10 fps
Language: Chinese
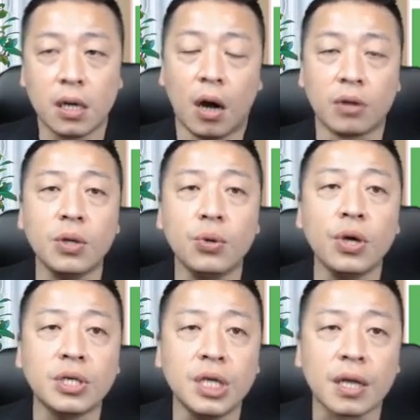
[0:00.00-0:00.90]
哦，那
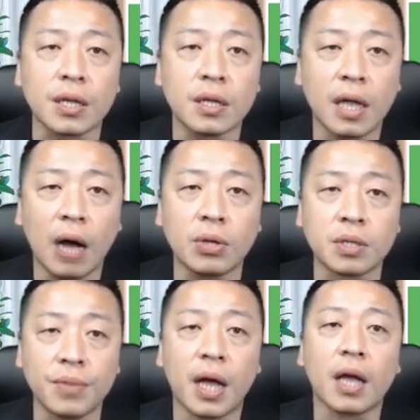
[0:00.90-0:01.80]
月线它会
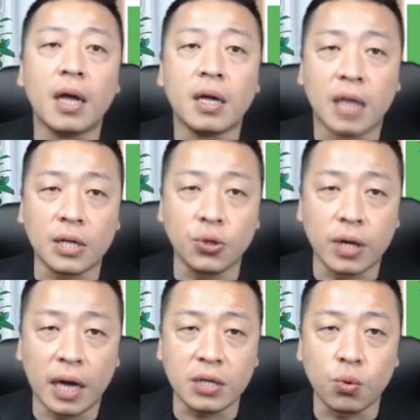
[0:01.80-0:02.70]
怎么样？它就会
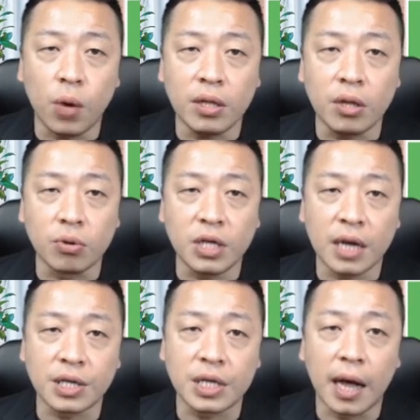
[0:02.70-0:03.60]
开始弯头
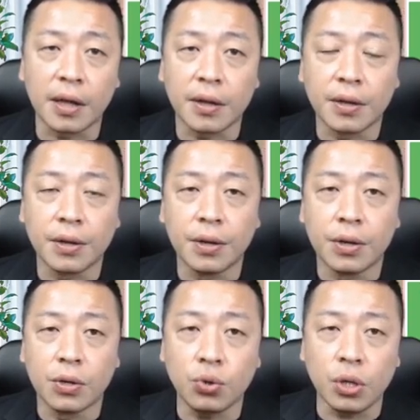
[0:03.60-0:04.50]
向上，
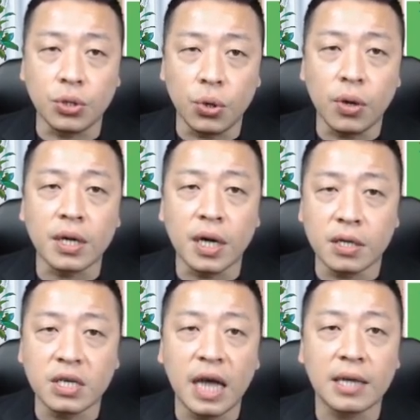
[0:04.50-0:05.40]
所以就会
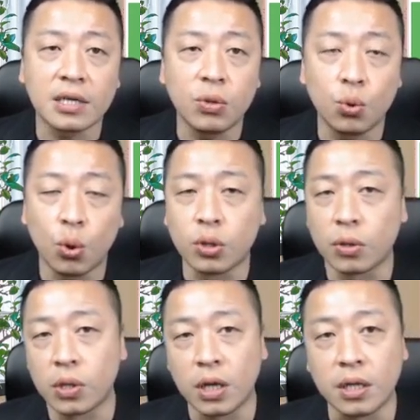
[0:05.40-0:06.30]
更加深多头
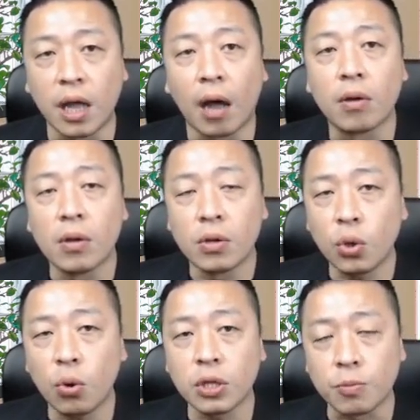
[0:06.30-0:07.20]
的力道。
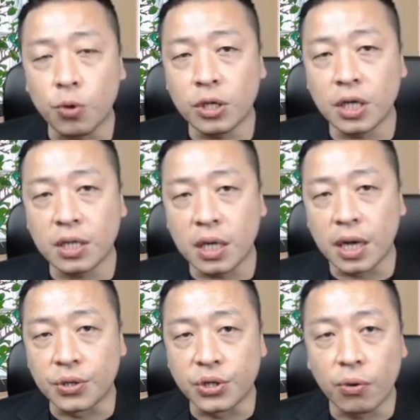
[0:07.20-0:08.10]
所以为什么月线这里
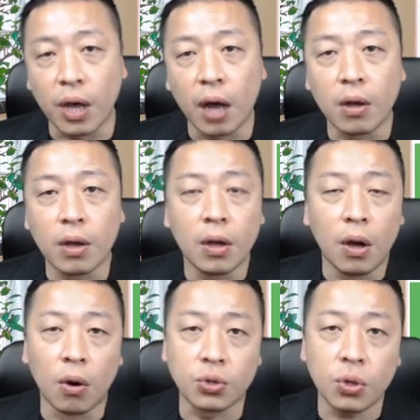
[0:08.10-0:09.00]
很重要？
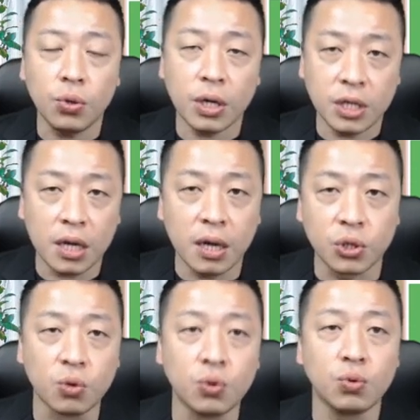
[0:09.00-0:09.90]
我说月线要
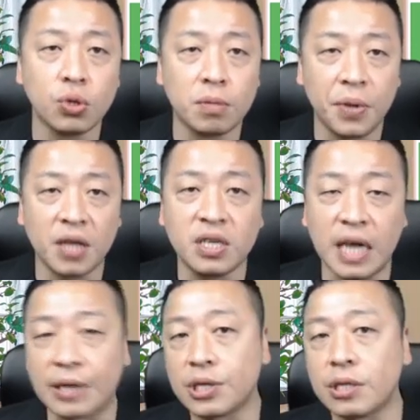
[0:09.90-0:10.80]
守住就是偏
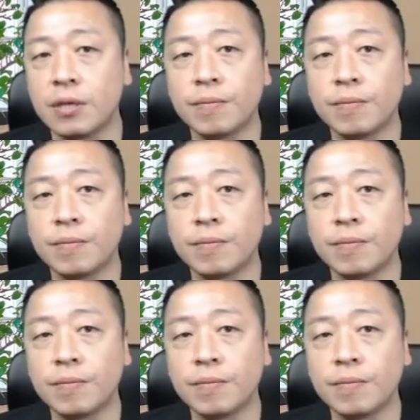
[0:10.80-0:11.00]
强势，